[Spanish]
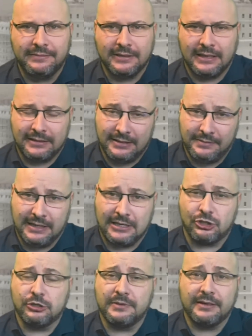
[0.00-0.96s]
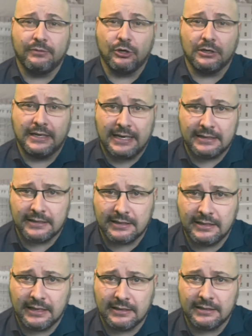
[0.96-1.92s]
actividades sobre volcanes
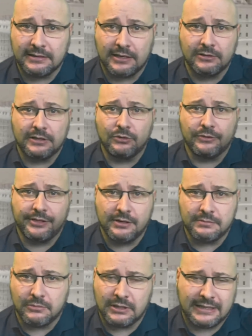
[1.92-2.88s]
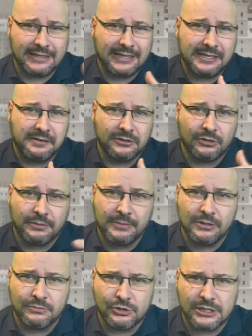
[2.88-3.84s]
que han entrado en erupción, volcanes que ya han
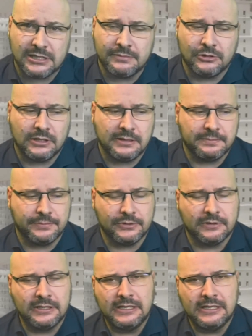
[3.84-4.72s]
dormido muchísimo tiempo,